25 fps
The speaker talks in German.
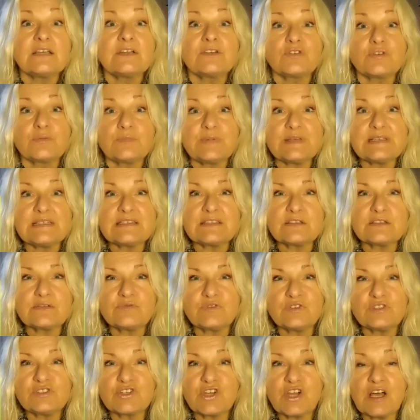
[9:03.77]
Du bist
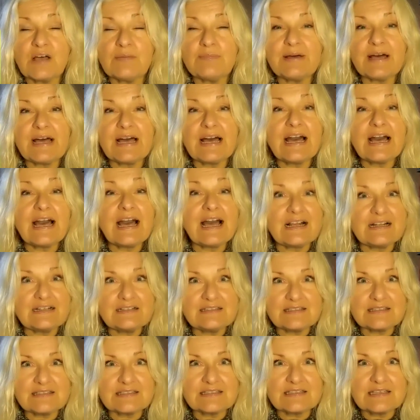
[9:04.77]
sowohl Körper
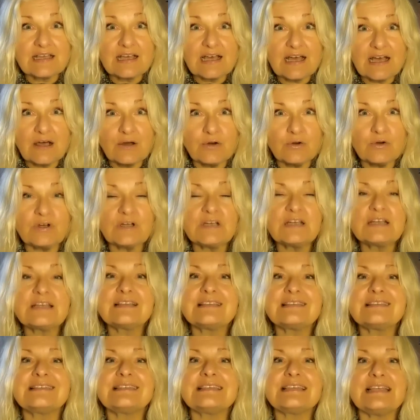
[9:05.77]
als auch
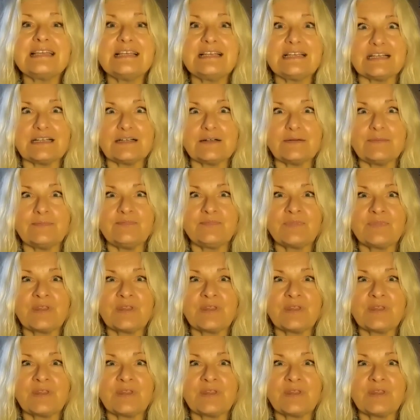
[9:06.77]
Seele.